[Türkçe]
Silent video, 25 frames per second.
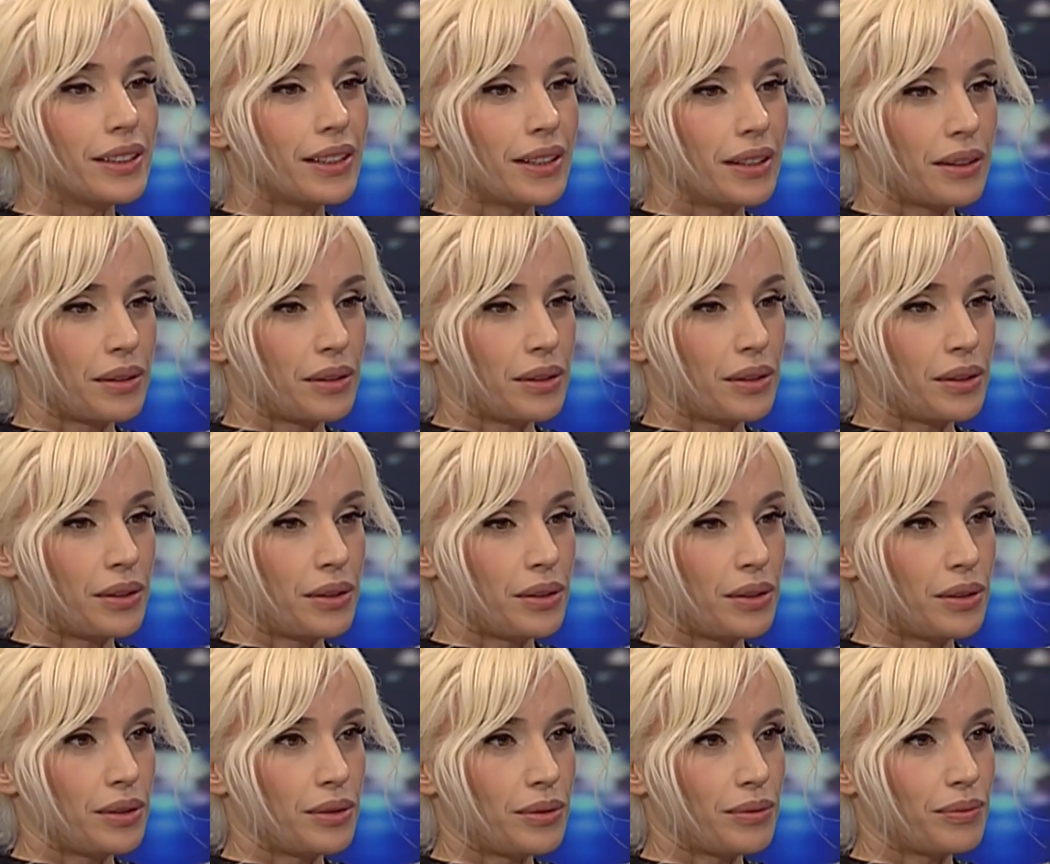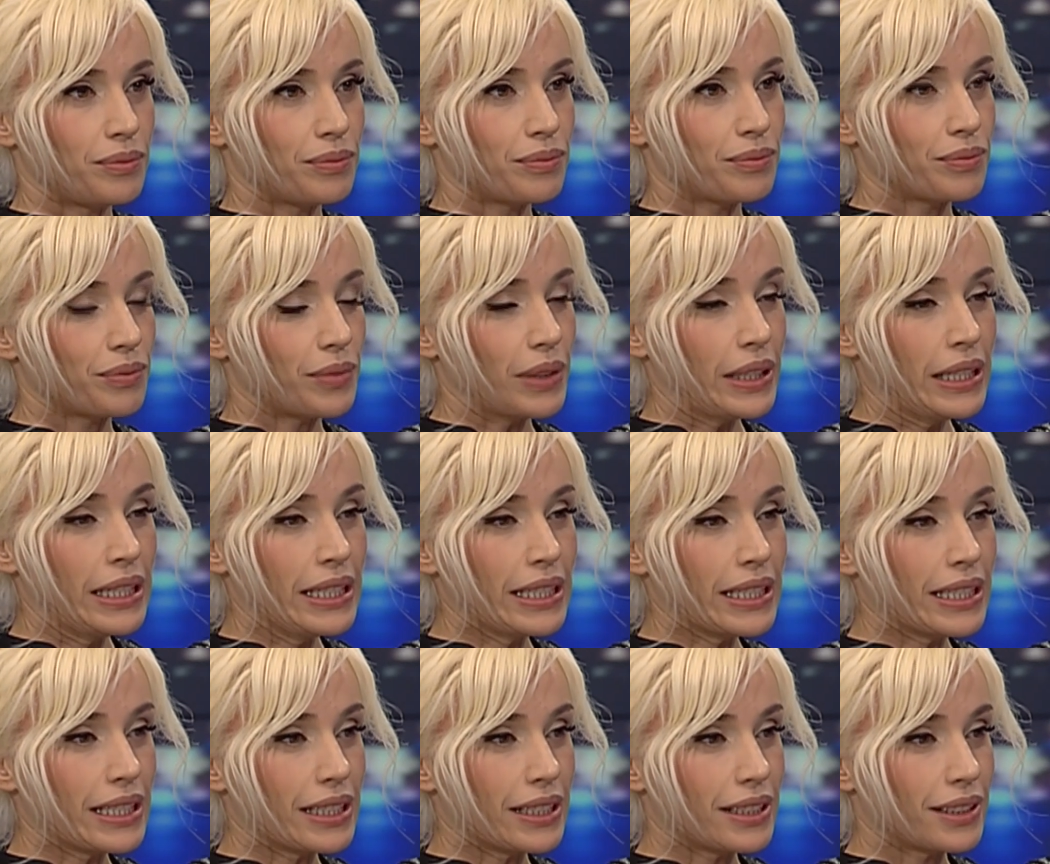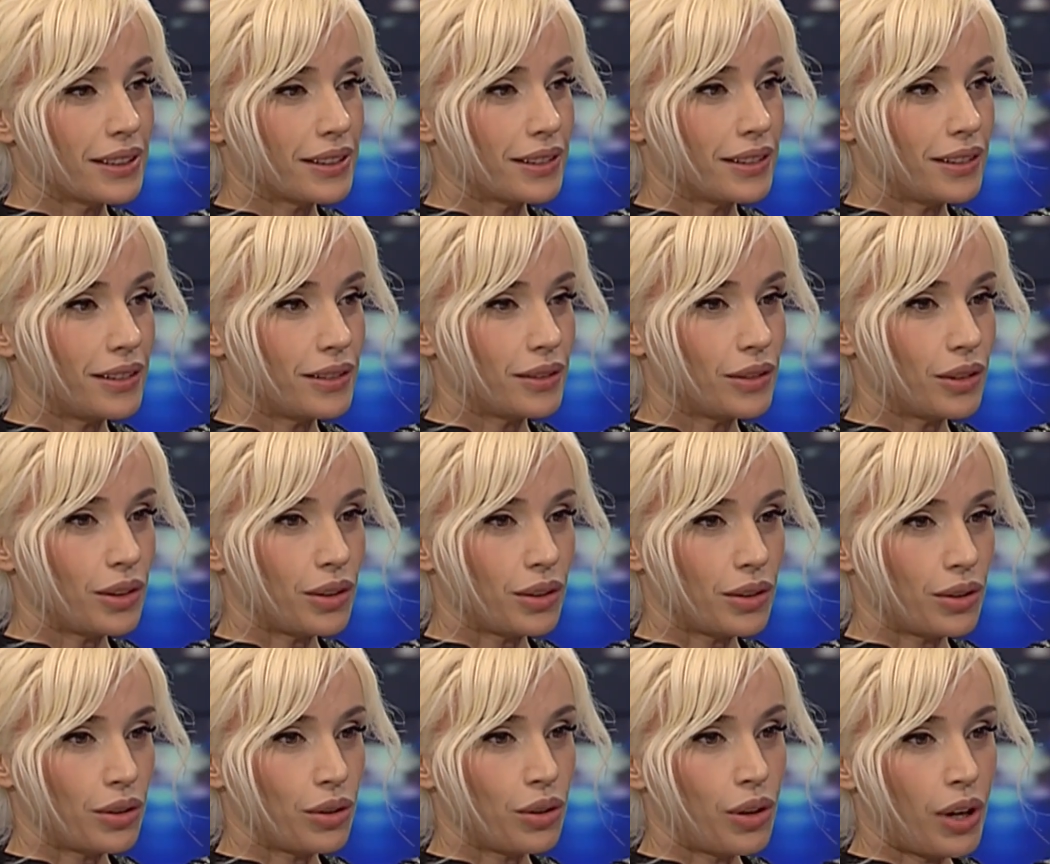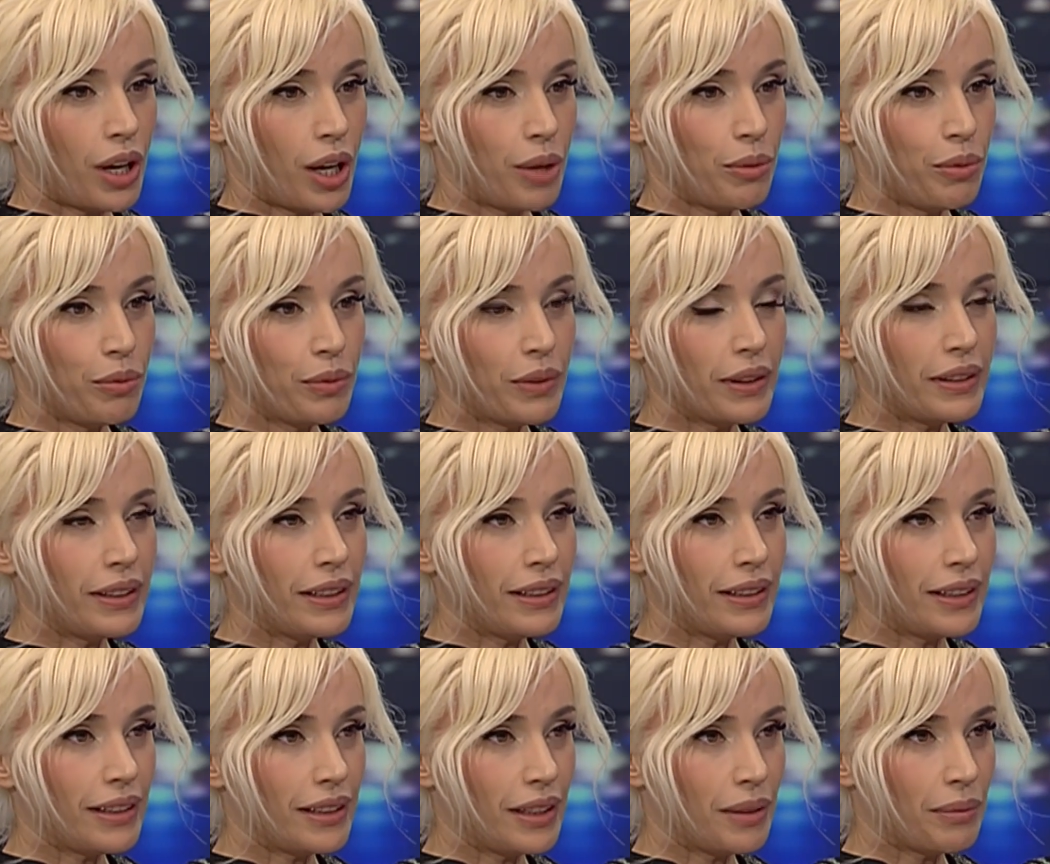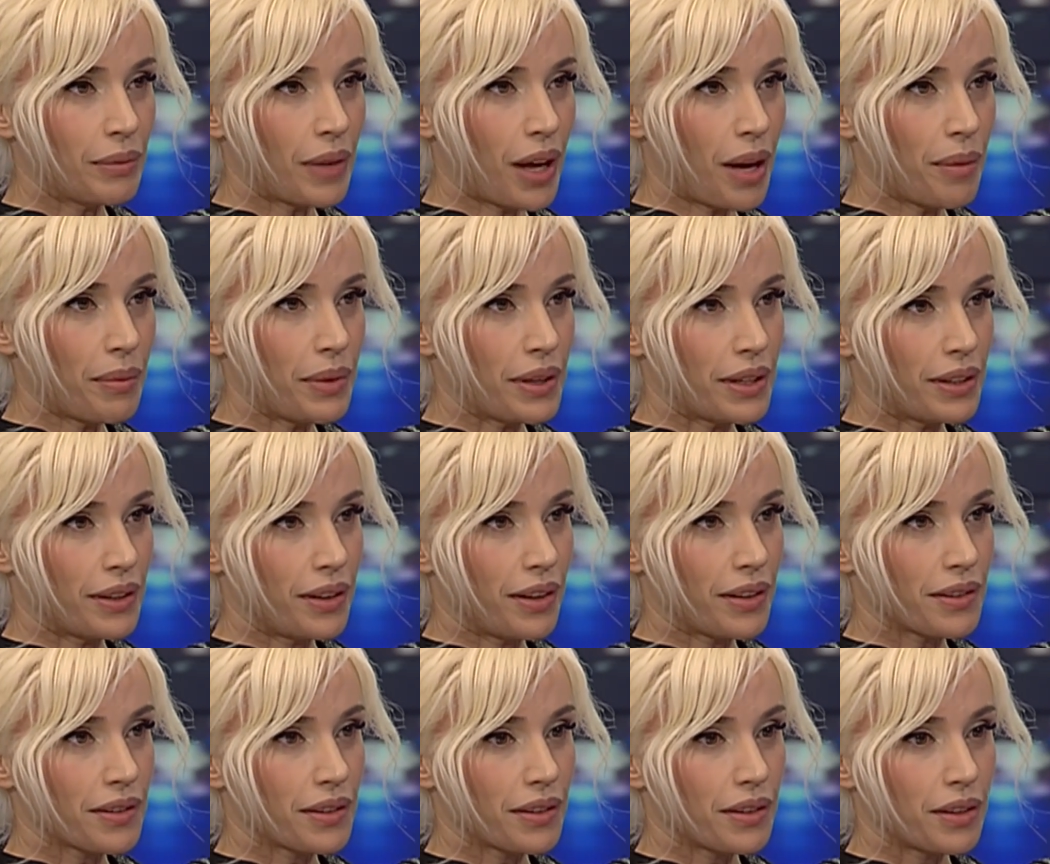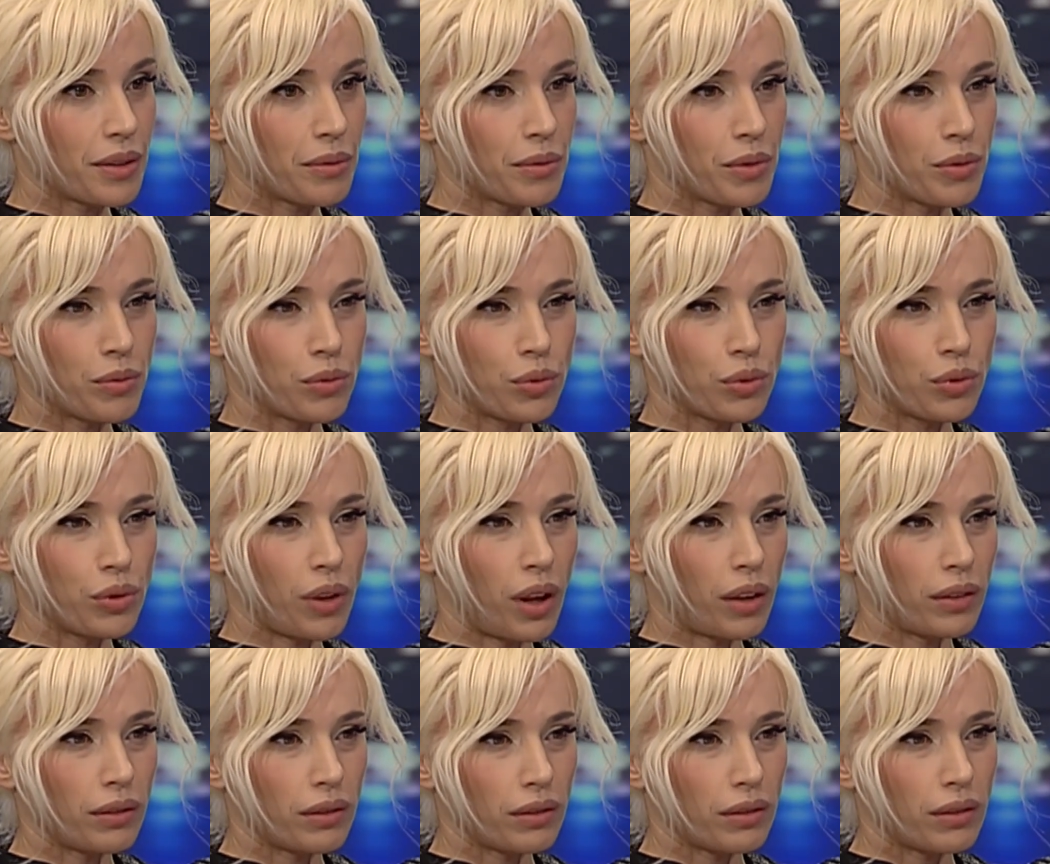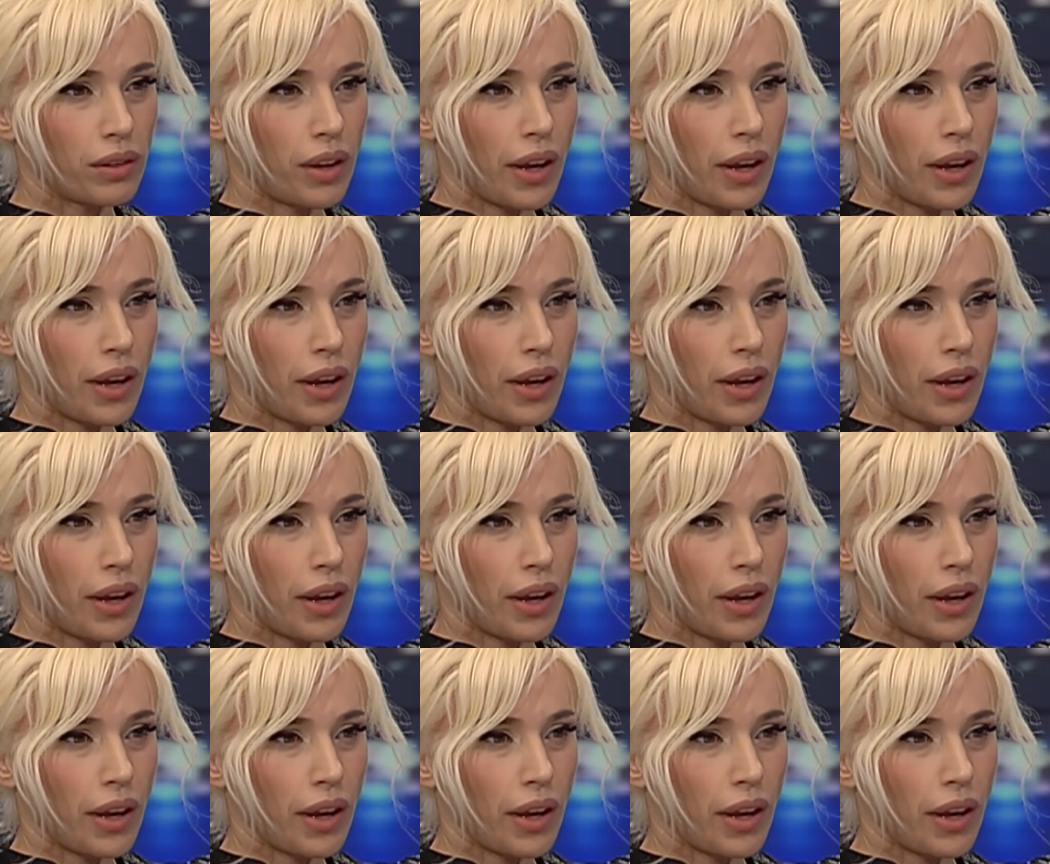Ee, ilk o albümde dinlediğimden beri Nazan Hanım'ın bundan